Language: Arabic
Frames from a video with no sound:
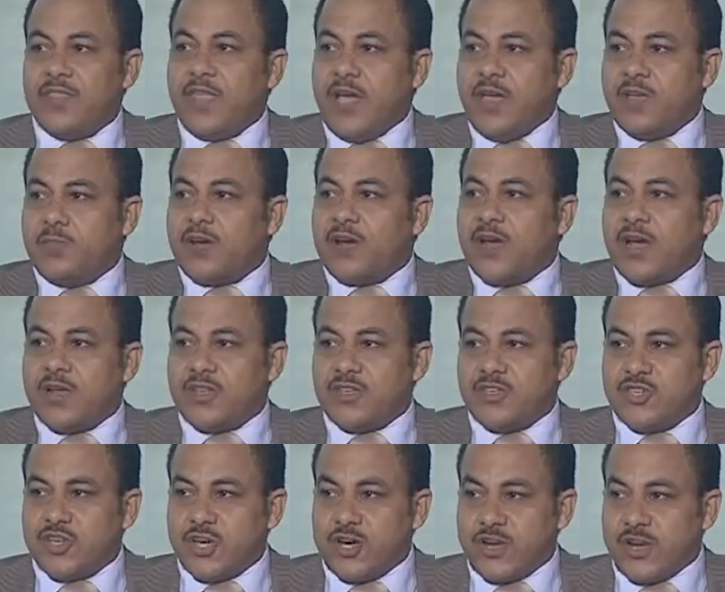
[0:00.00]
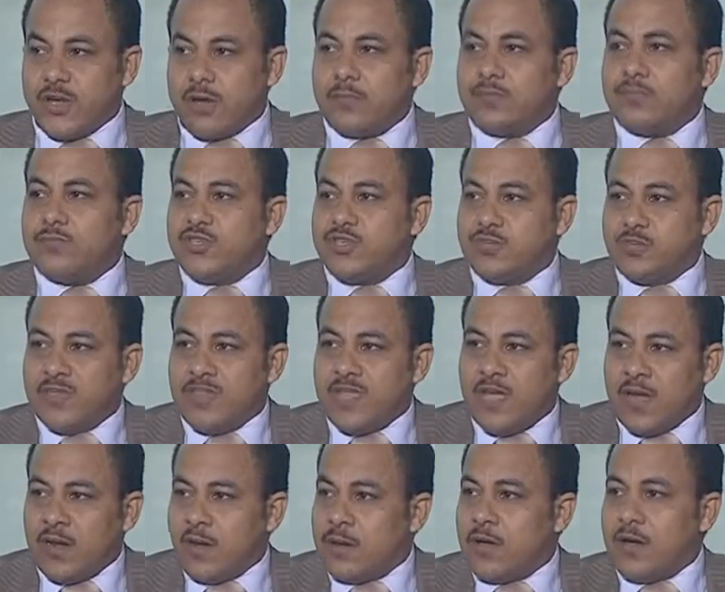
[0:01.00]
ده عبارة عن إشارة مش
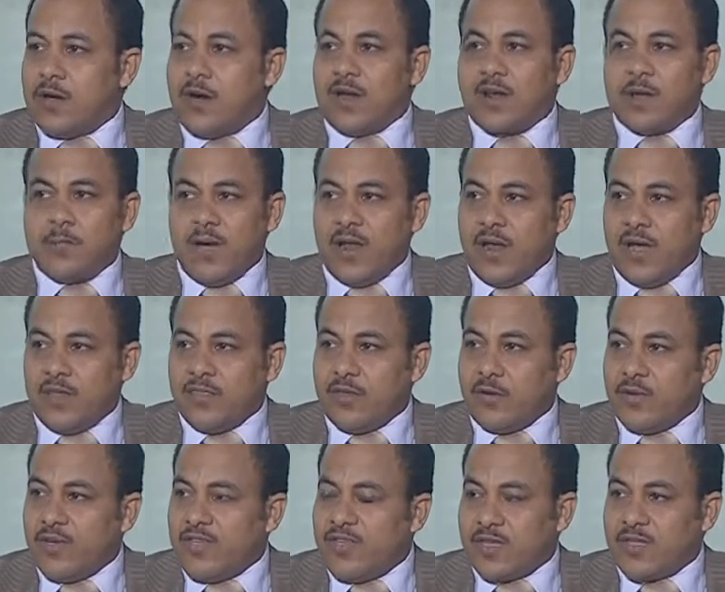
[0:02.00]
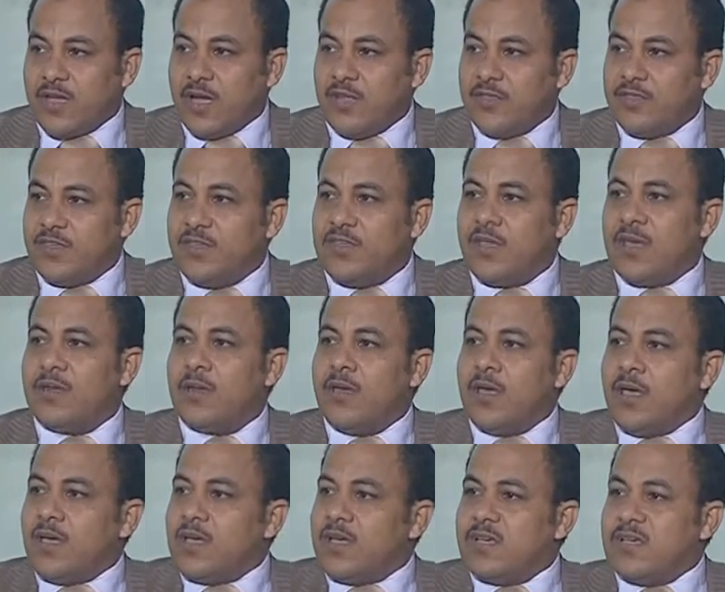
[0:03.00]
ميدان رابعه العدويه تحديدا
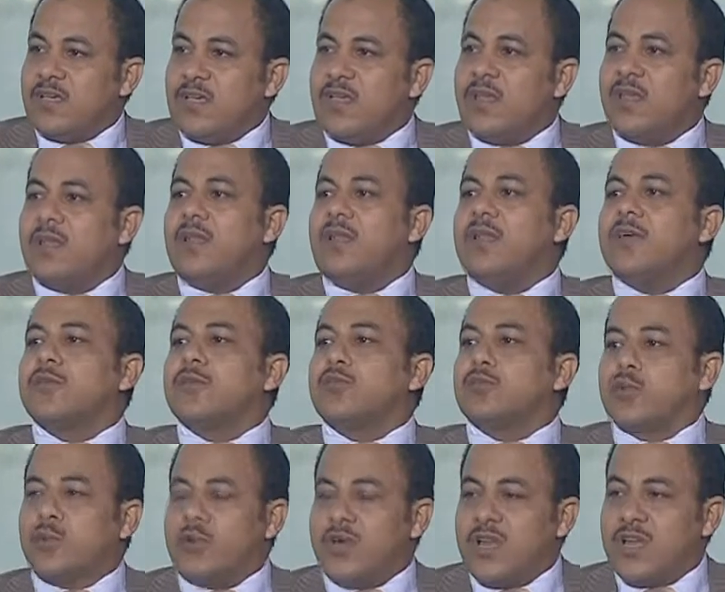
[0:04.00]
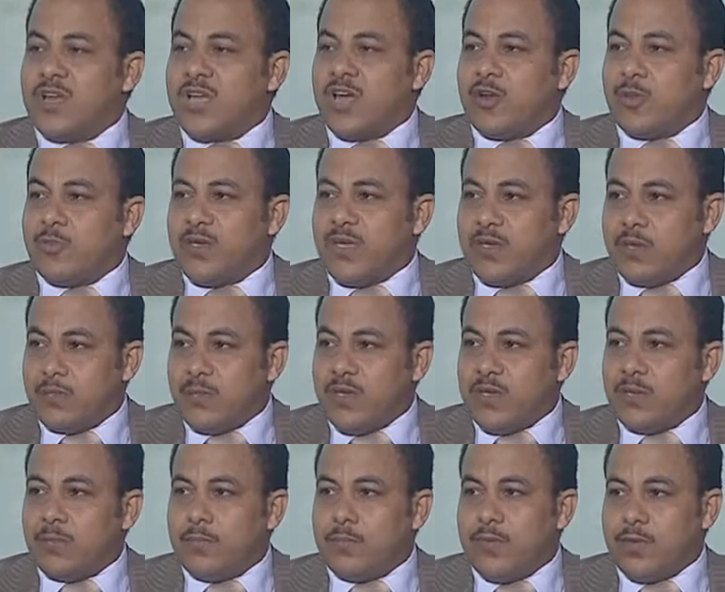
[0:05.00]
الطرق اللي كانوا بي
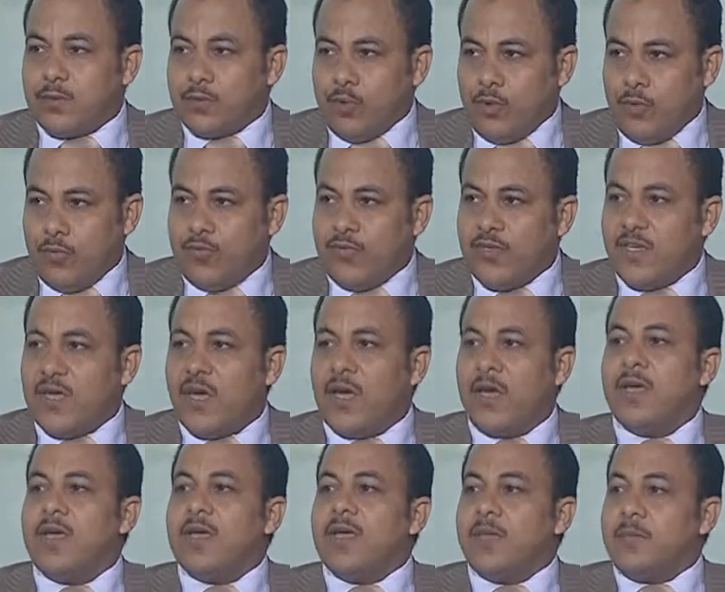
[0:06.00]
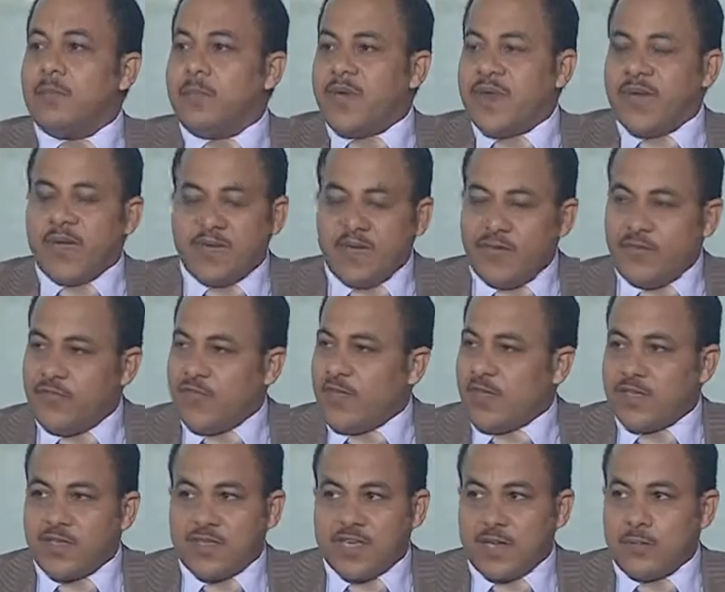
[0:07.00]
بي بيروحوا فيها امبارح كان في
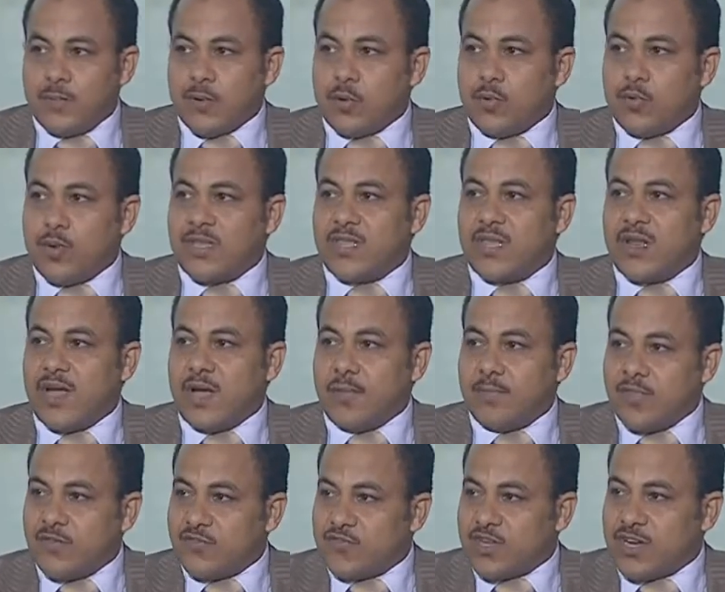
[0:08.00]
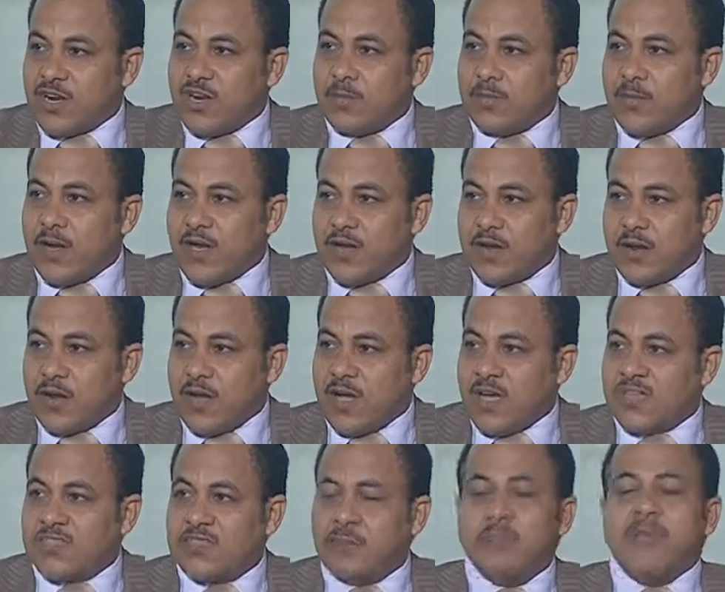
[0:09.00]
احتكاك بقوات الامن في شارع البحر
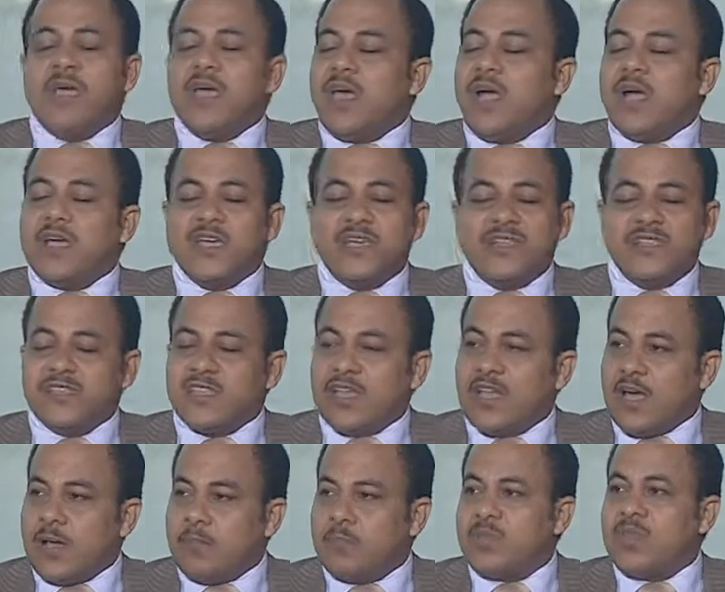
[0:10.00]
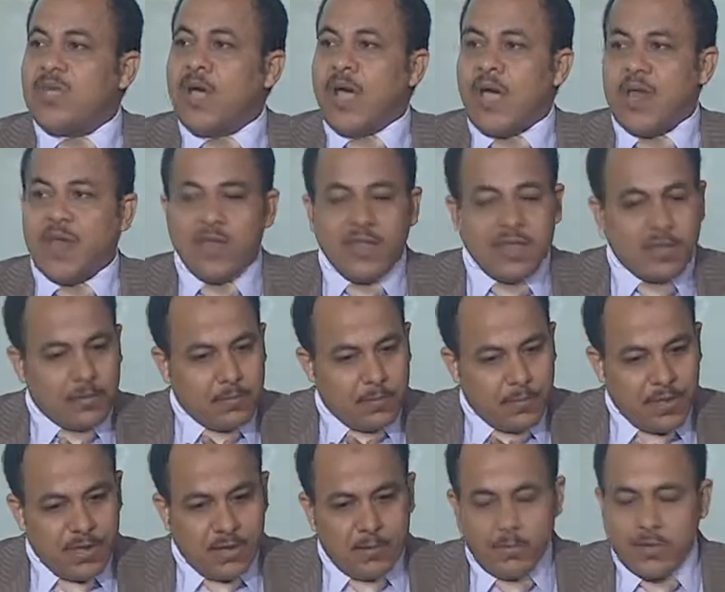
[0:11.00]
الاعظم اجهزه الامن تحلت
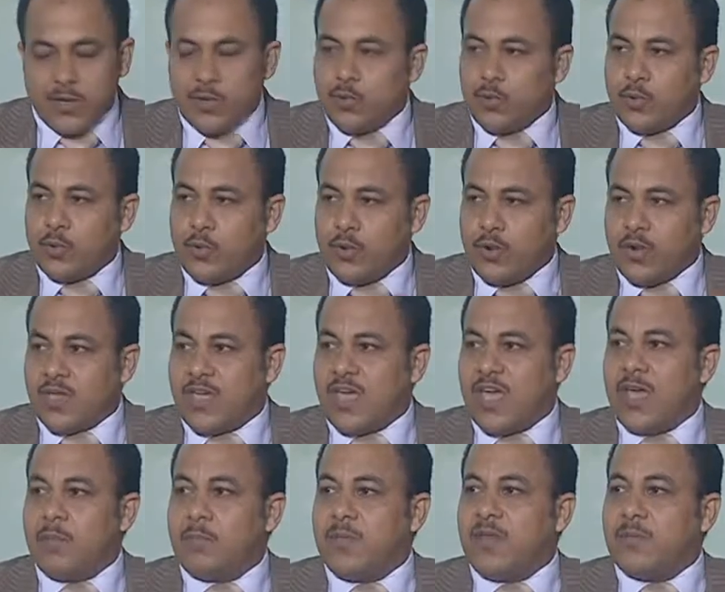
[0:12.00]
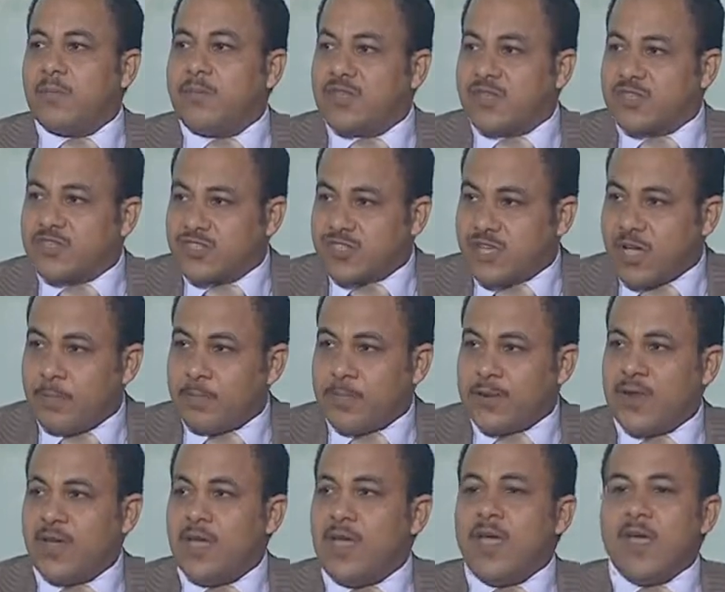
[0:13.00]
بنوع كامل من الصبر
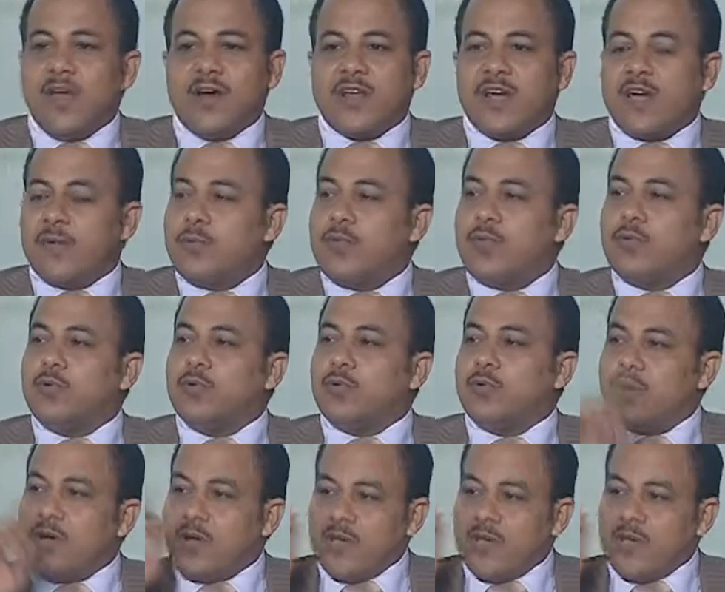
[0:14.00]
رغم انه